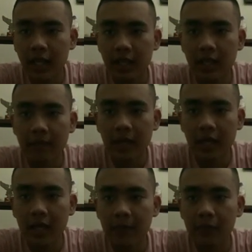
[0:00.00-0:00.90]
di
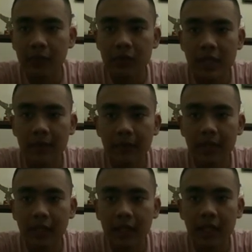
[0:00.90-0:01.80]
mana keputusan
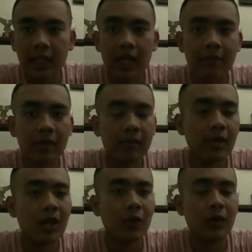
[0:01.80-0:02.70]
penting diambil
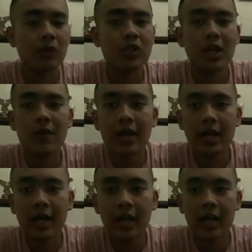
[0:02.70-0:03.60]
melalui
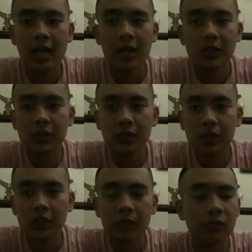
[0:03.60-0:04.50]
musyawarah
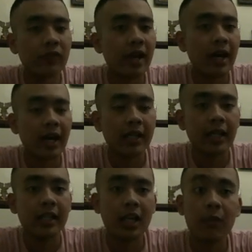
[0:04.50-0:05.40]
untuk mufakat
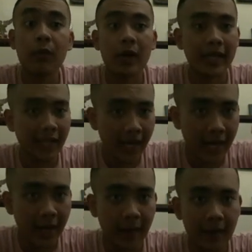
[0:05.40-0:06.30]
atau perwakilan.